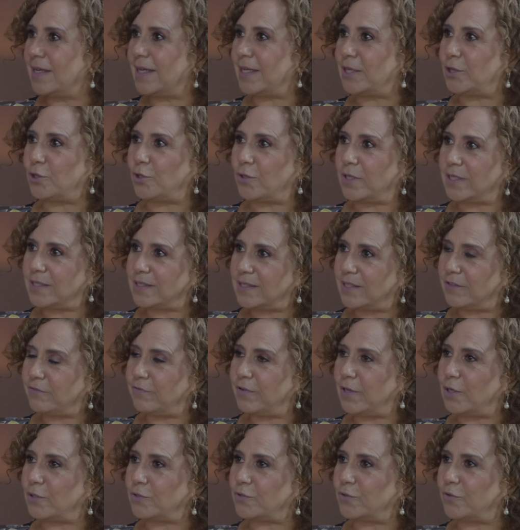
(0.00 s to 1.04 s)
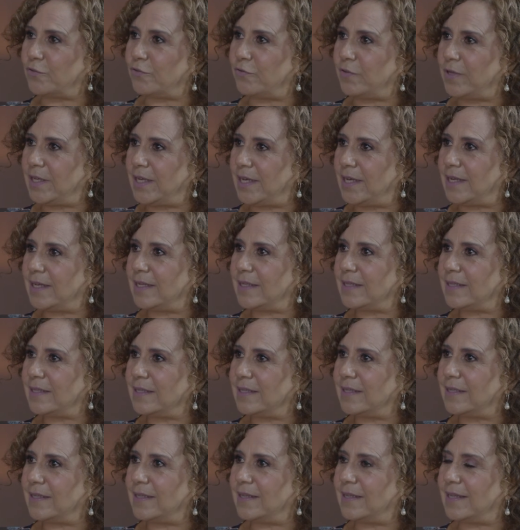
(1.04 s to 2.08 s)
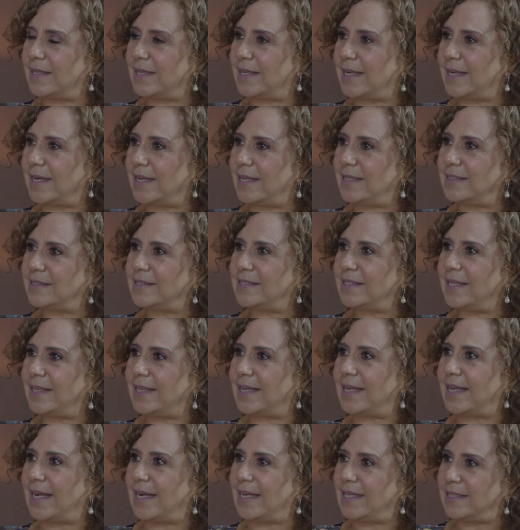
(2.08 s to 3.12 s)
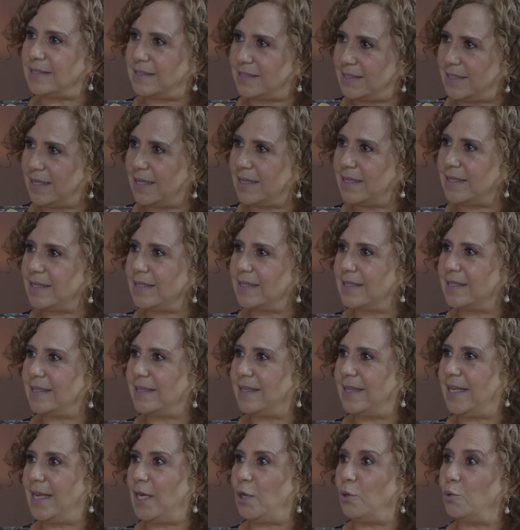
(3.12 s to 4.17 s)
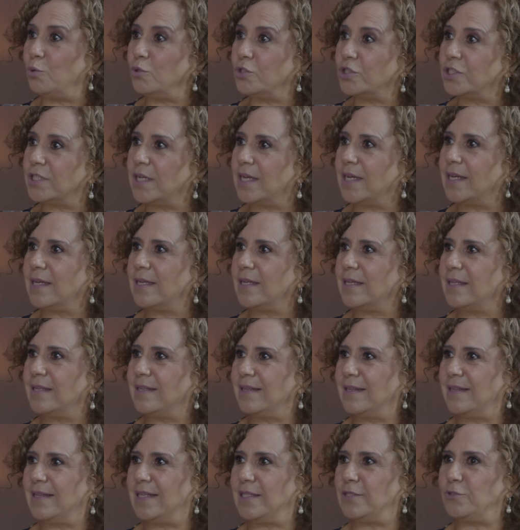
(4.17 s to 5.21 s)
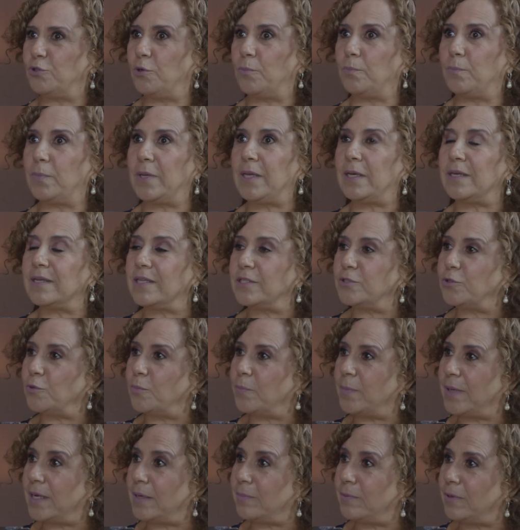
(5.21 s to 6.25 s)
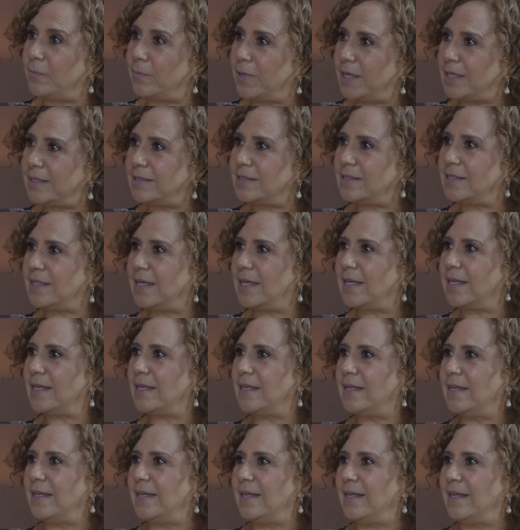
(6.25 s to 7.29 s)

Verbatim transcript: que toda esta filosofía de creencia, de carencia, de lucha, de, supervivencia,